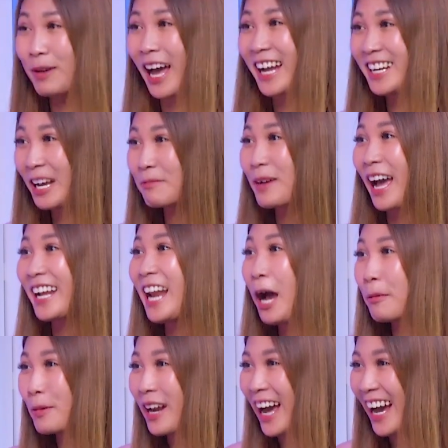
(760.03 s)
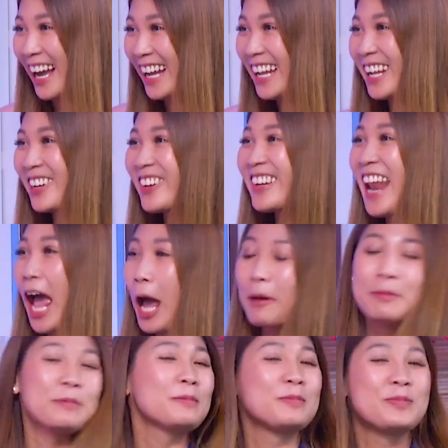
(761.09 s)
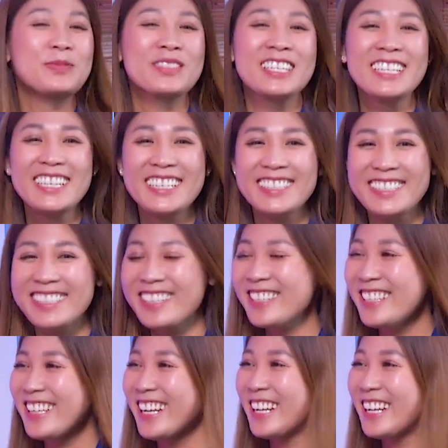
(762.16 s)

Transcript: lại đáp lại đối đáp đối đáp. Thật ra